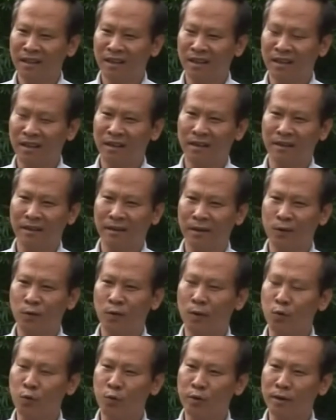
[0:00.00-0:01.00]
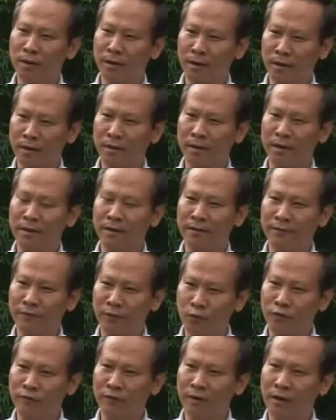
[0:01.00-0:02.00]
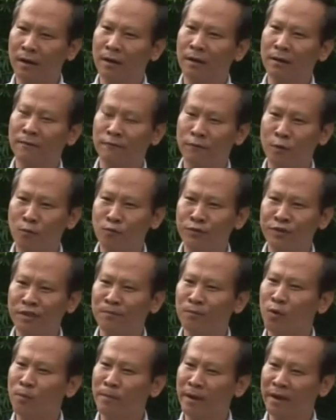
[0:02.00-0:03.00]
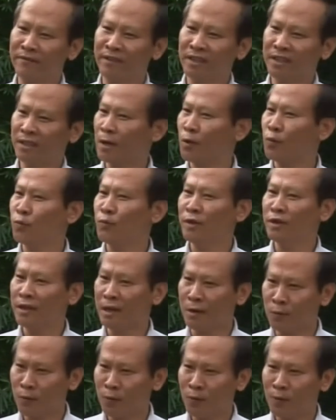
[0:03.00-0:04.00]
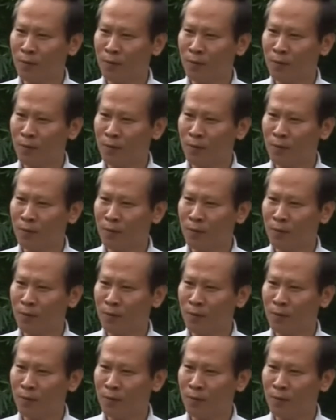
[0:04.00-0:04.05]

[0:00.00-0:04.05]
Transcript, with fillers: à, đều có quyền lợi, có nghĩa vụ và phụng dưỡng bố mẹ về sau như nhau.